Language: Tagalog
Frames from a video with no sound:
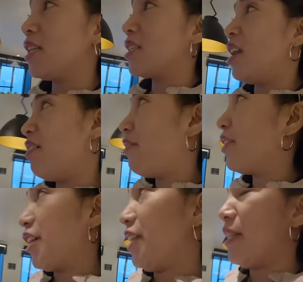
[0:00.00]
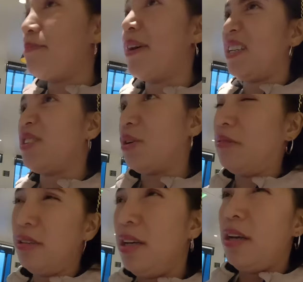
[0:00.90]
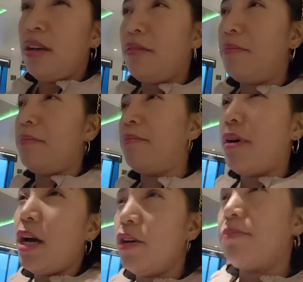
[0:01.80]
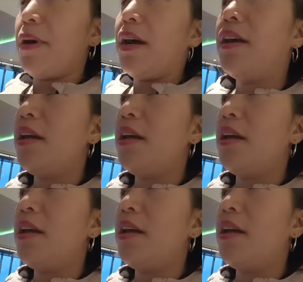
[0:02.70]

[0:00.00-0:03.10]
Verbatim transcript: is 11.30 pa. So, maano pa.